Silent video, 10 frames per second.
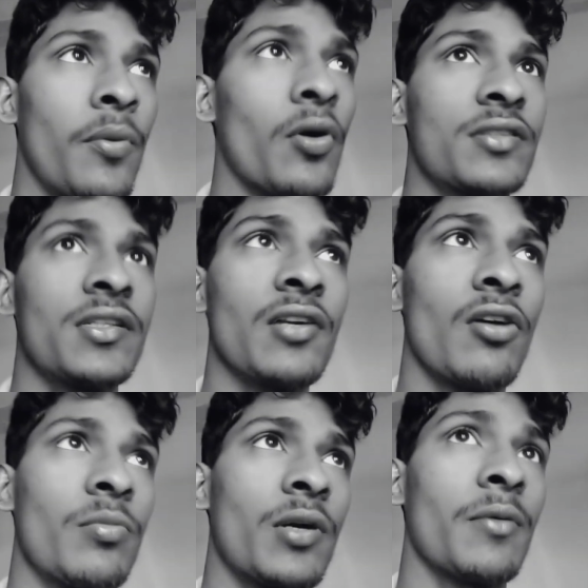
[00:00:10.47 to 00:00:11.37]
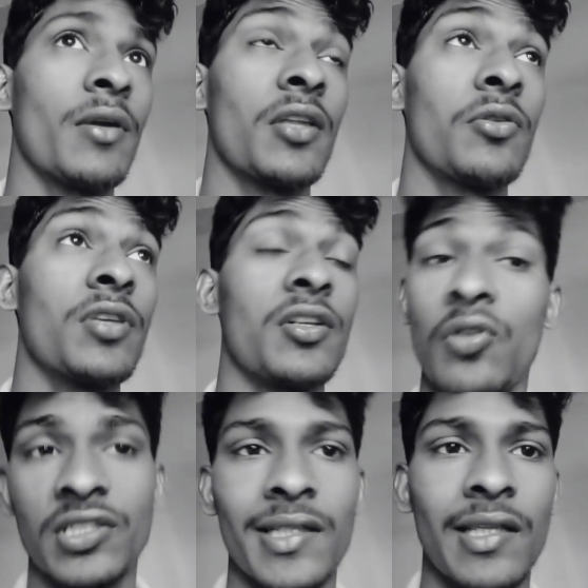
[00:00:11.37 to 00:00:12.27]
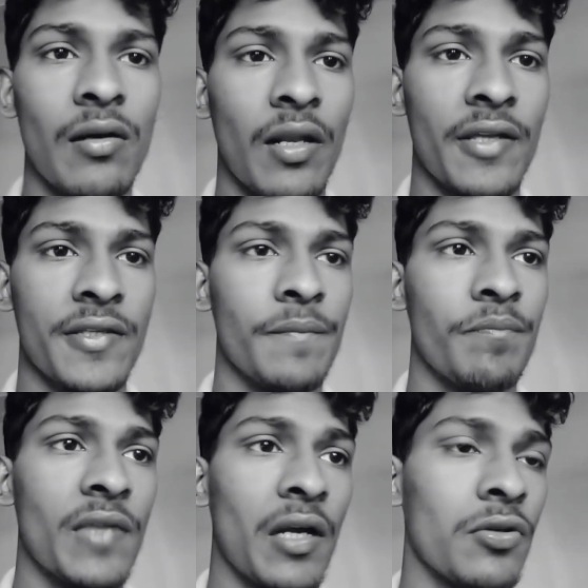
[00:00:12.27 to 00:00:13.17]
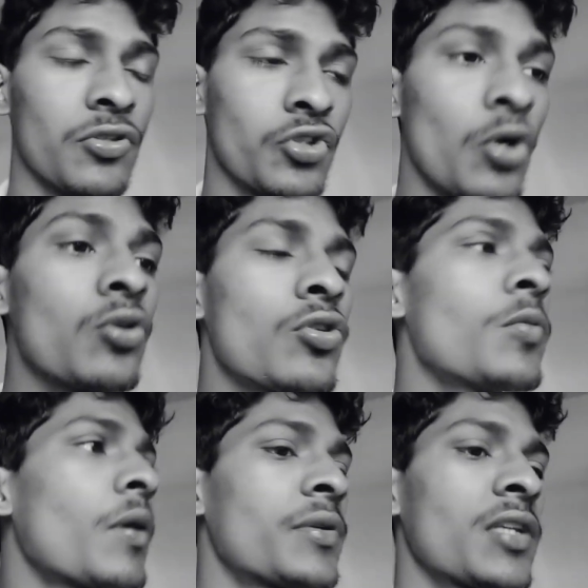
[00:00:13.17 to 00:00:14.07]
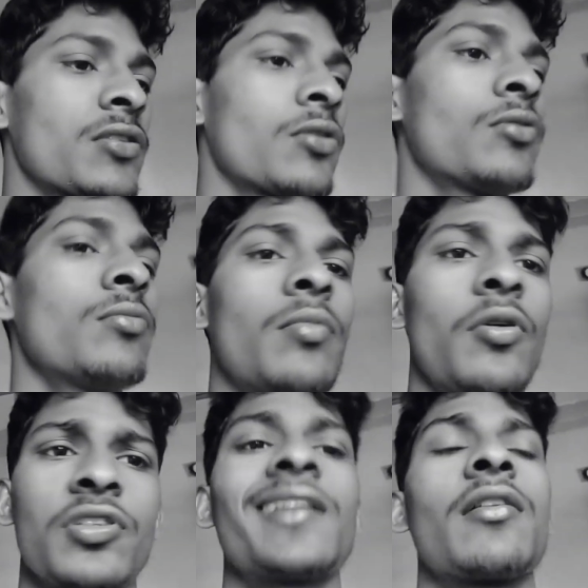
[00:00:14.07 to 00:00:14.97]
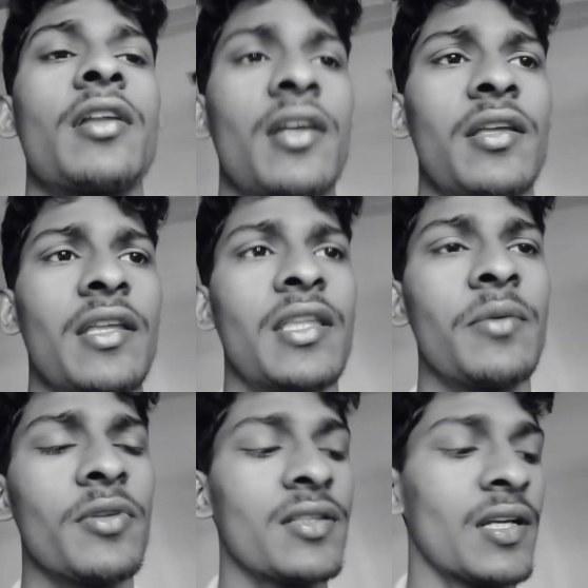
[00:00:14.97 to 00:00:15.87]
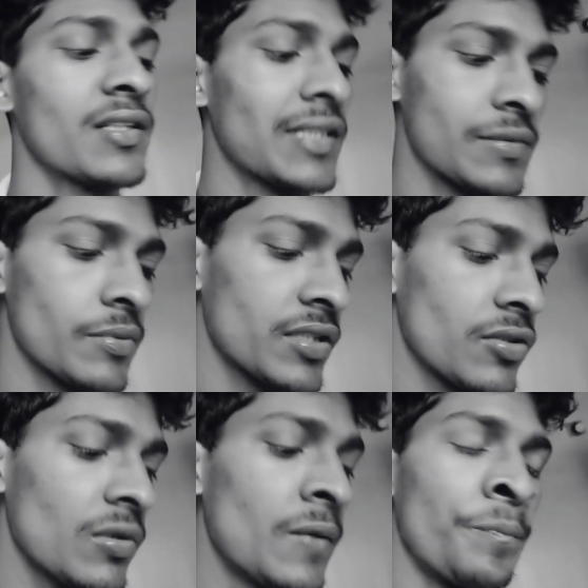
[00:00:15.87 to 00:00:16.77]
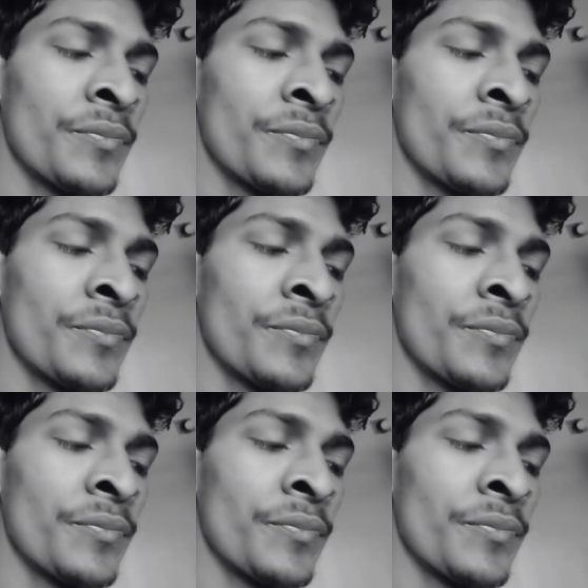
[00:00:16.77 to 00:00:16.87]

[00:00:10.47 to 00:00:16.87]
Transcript: পথ নেই গল্পটা আমার কিন্তু জাস্ট অসাধারণ লেগেছে দেখো শঙ্কু প্রফেসর শঙ্কু অসাধারণ ইতিমধ্যে সানডে সাসপেন্সে তুমি